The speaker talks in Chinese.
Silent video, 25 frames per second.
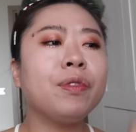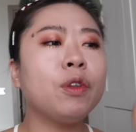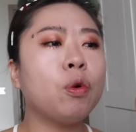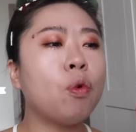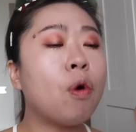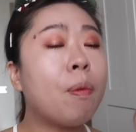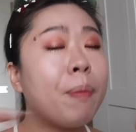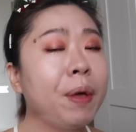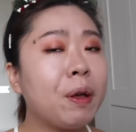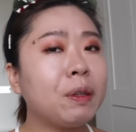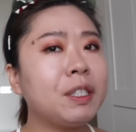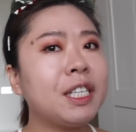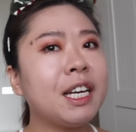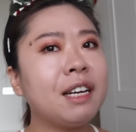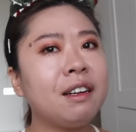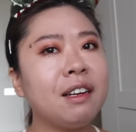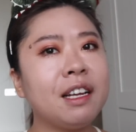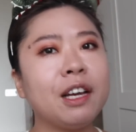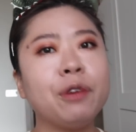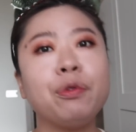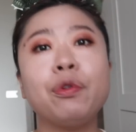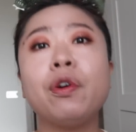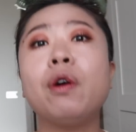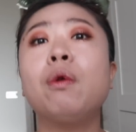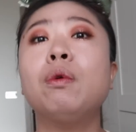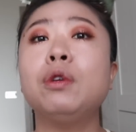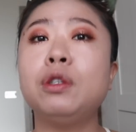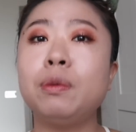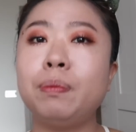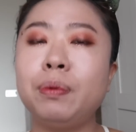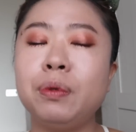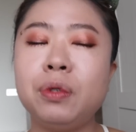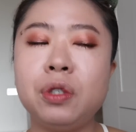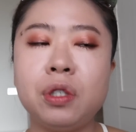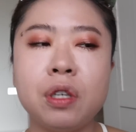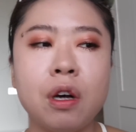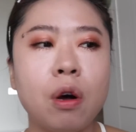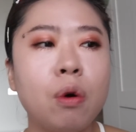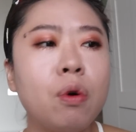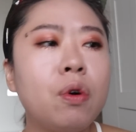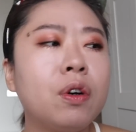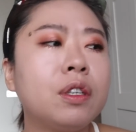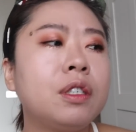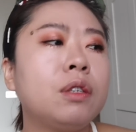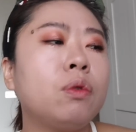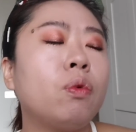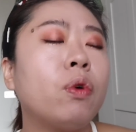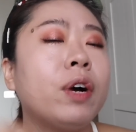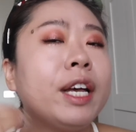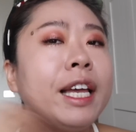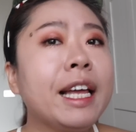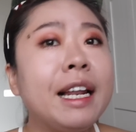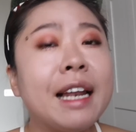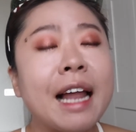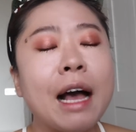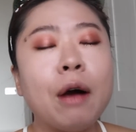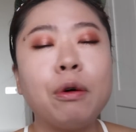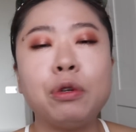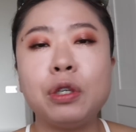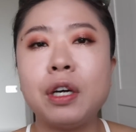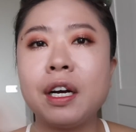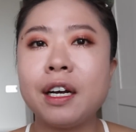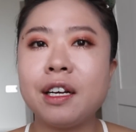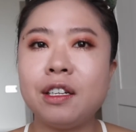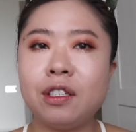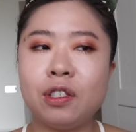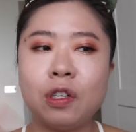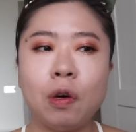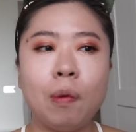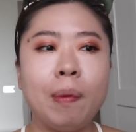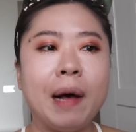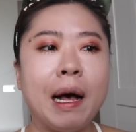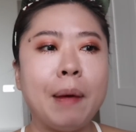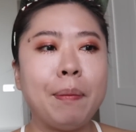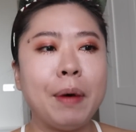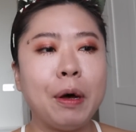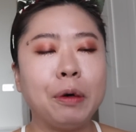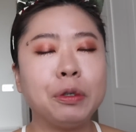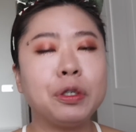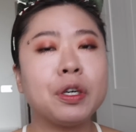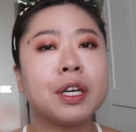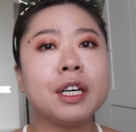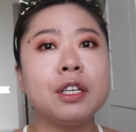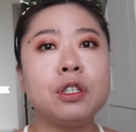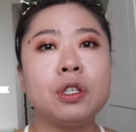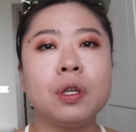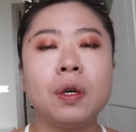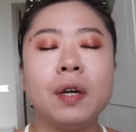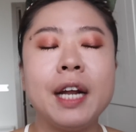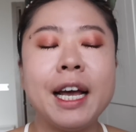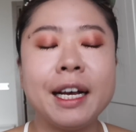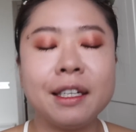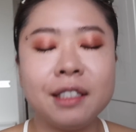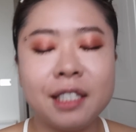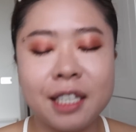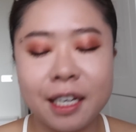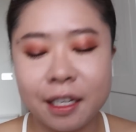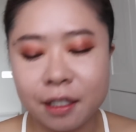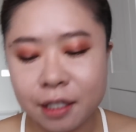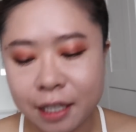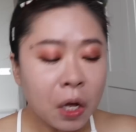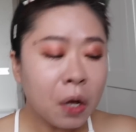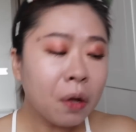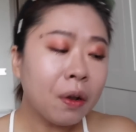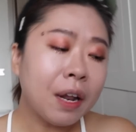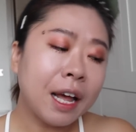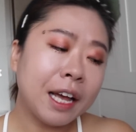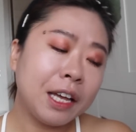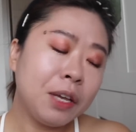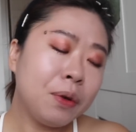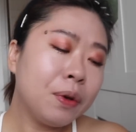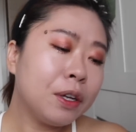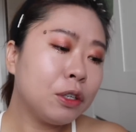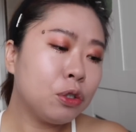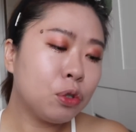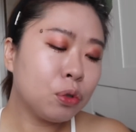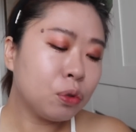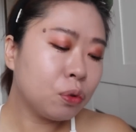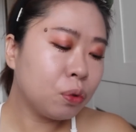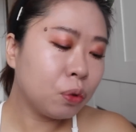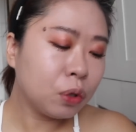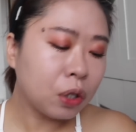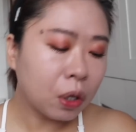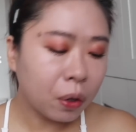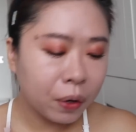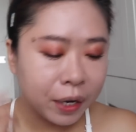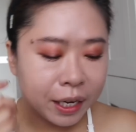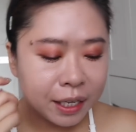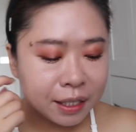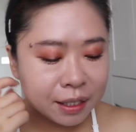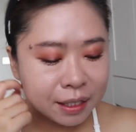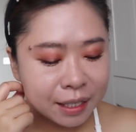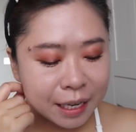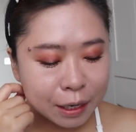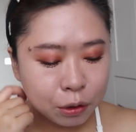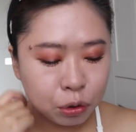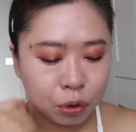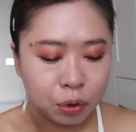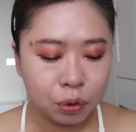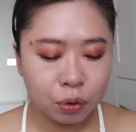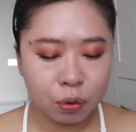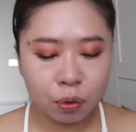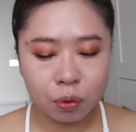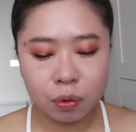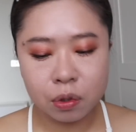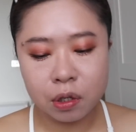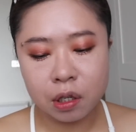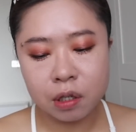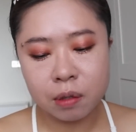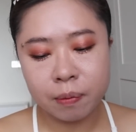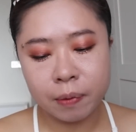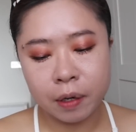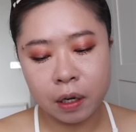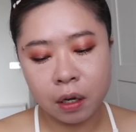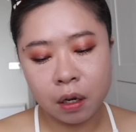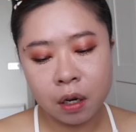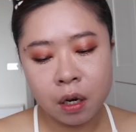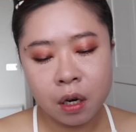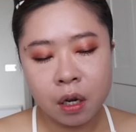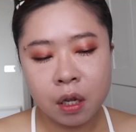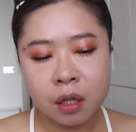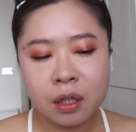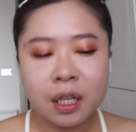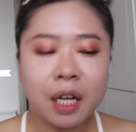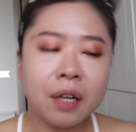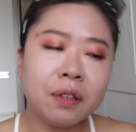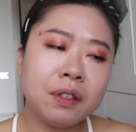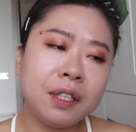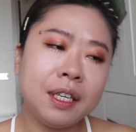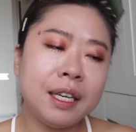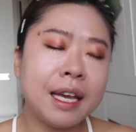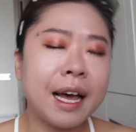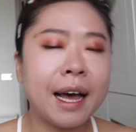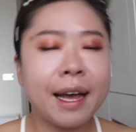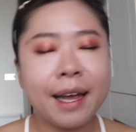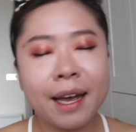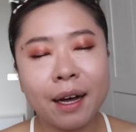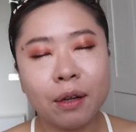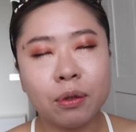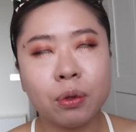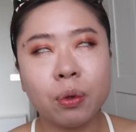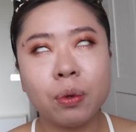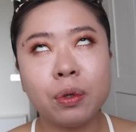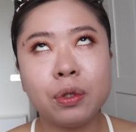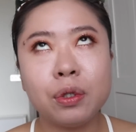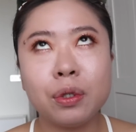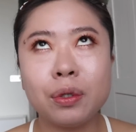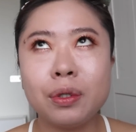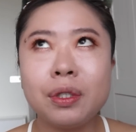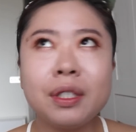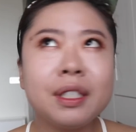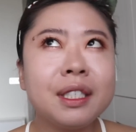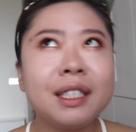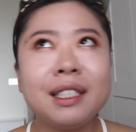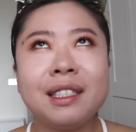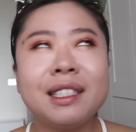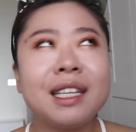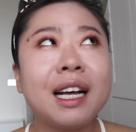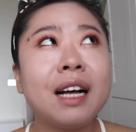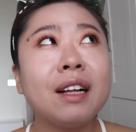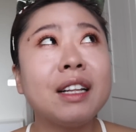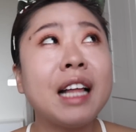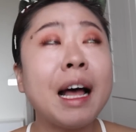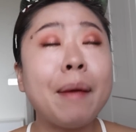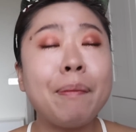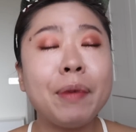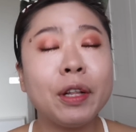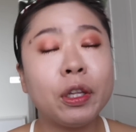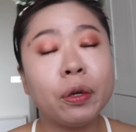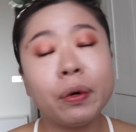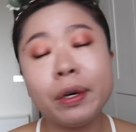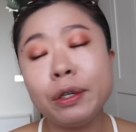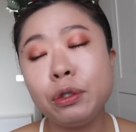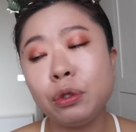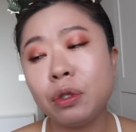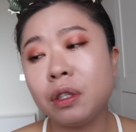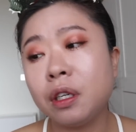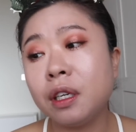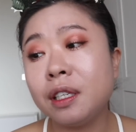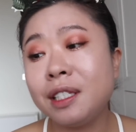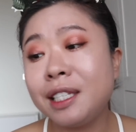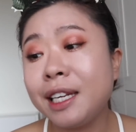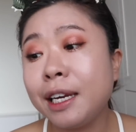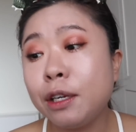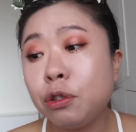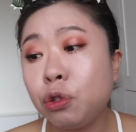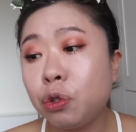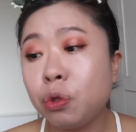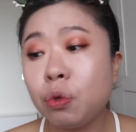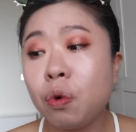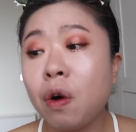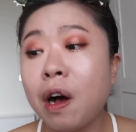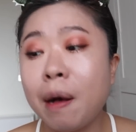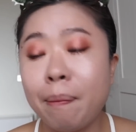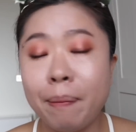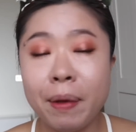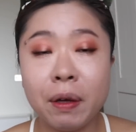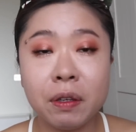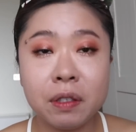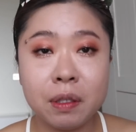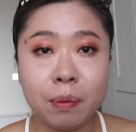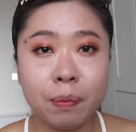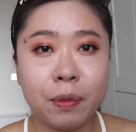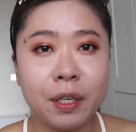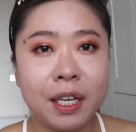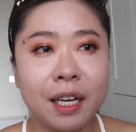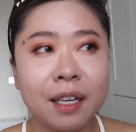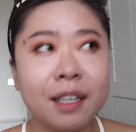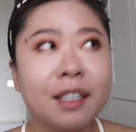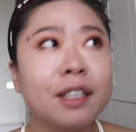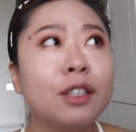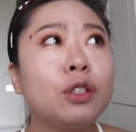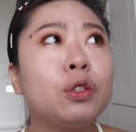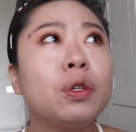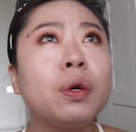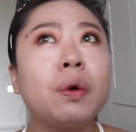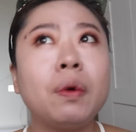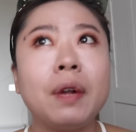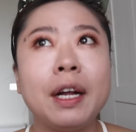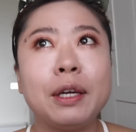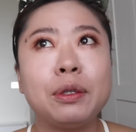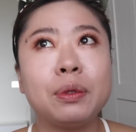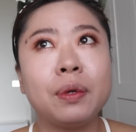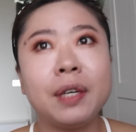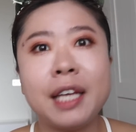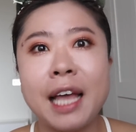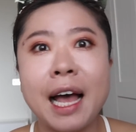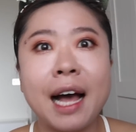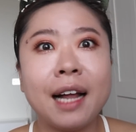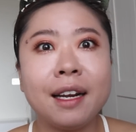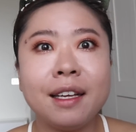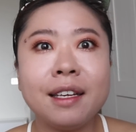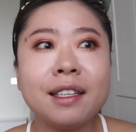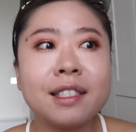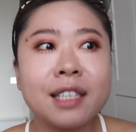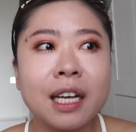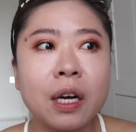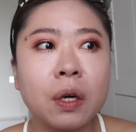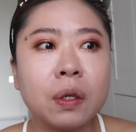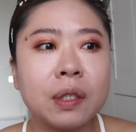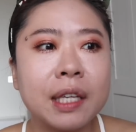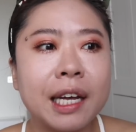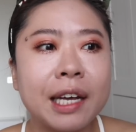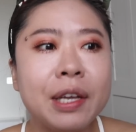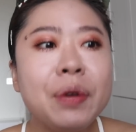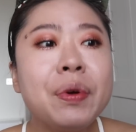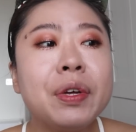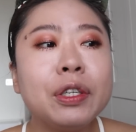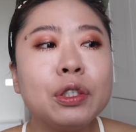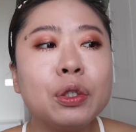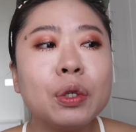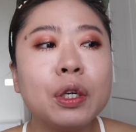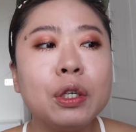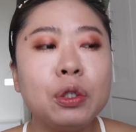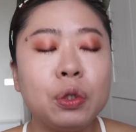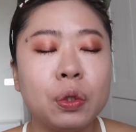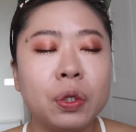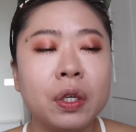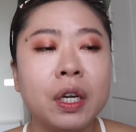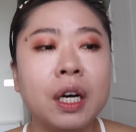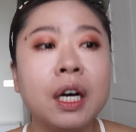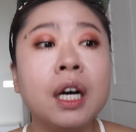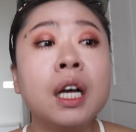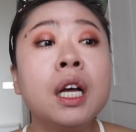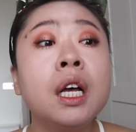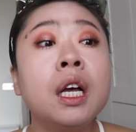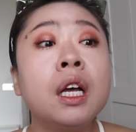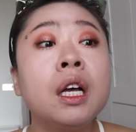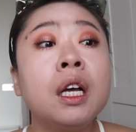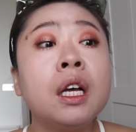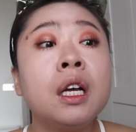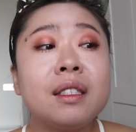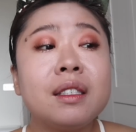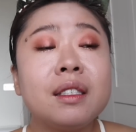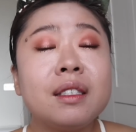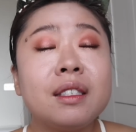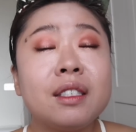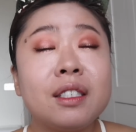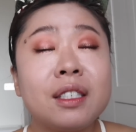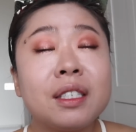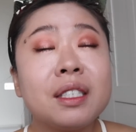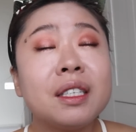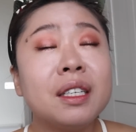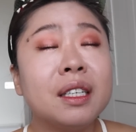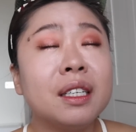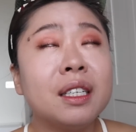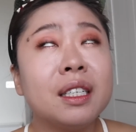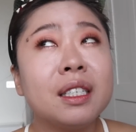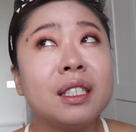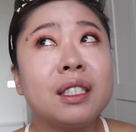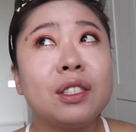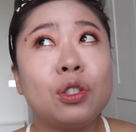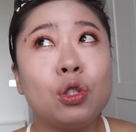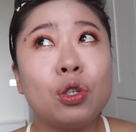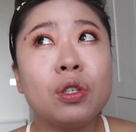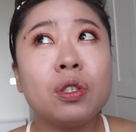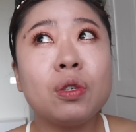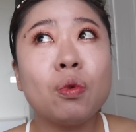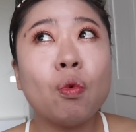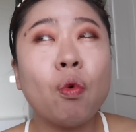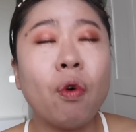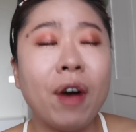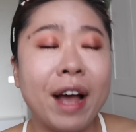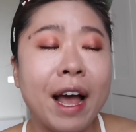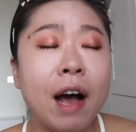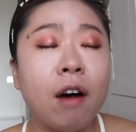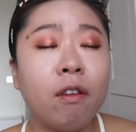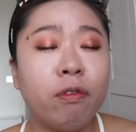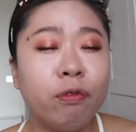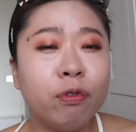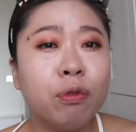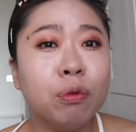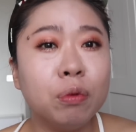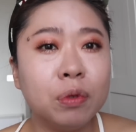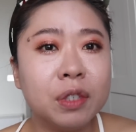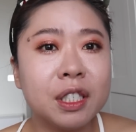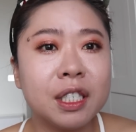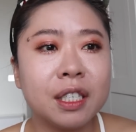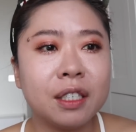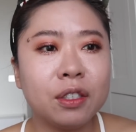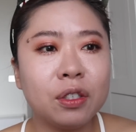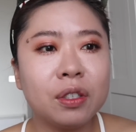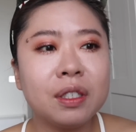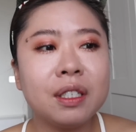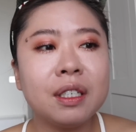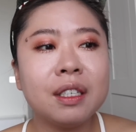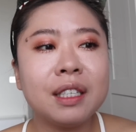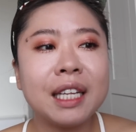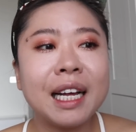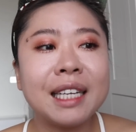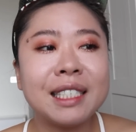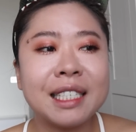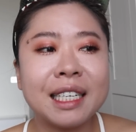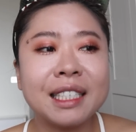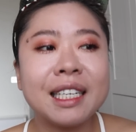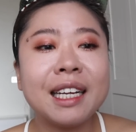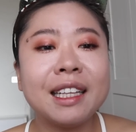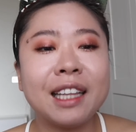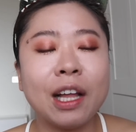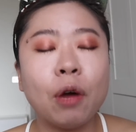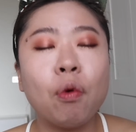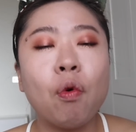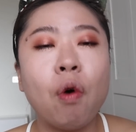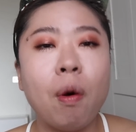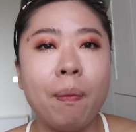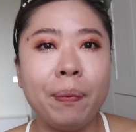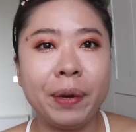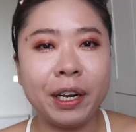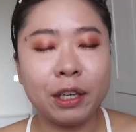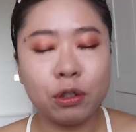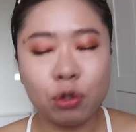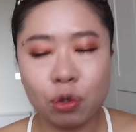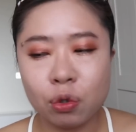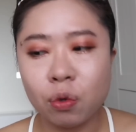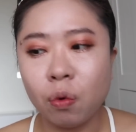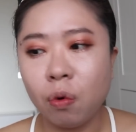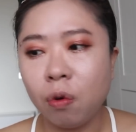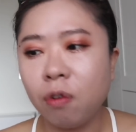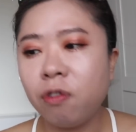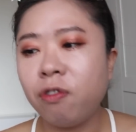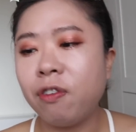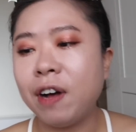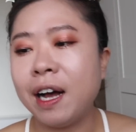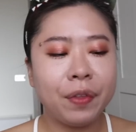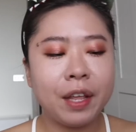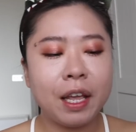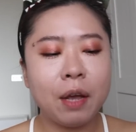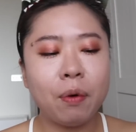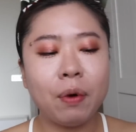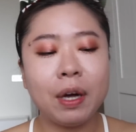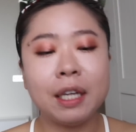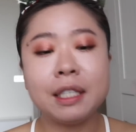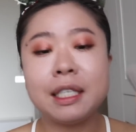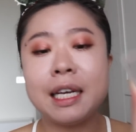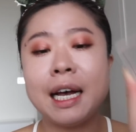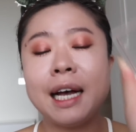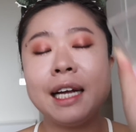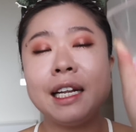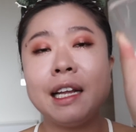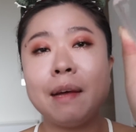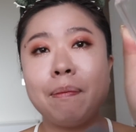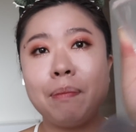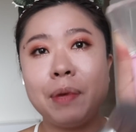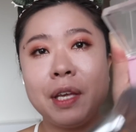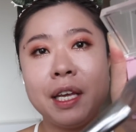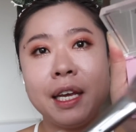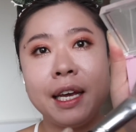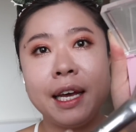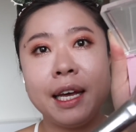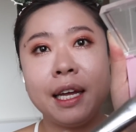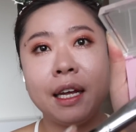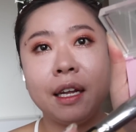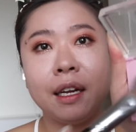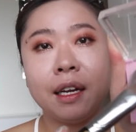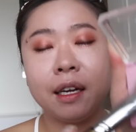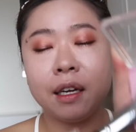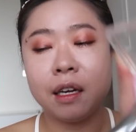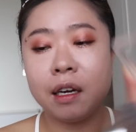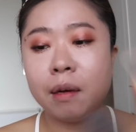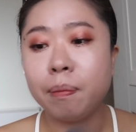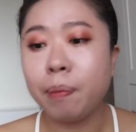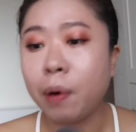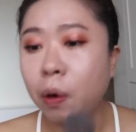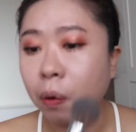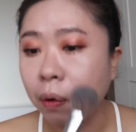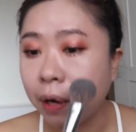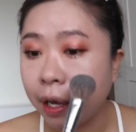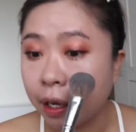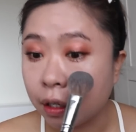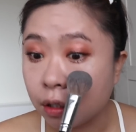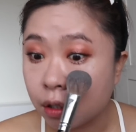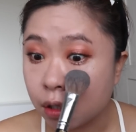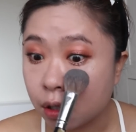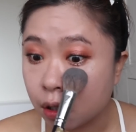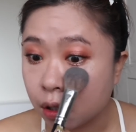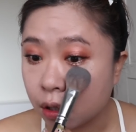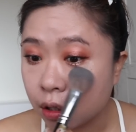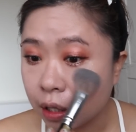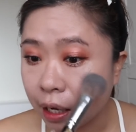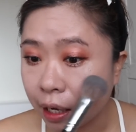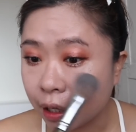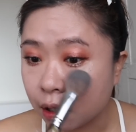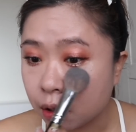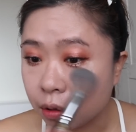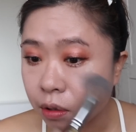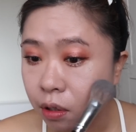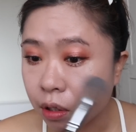我没有签年约，我就不休；或者是我一来，我就要跟你收八百，我就跟你收两千的。后来因为住户都会一直在群组说什么，到底还要多久？就是你知道，他们都会觉得这句话没有怎么样。可是对我来说压力超大，因为你就会觉得，这就是我要负责，就是大家在等我们的说法。哎，我要差一点 P K 的那个蓬亮色，它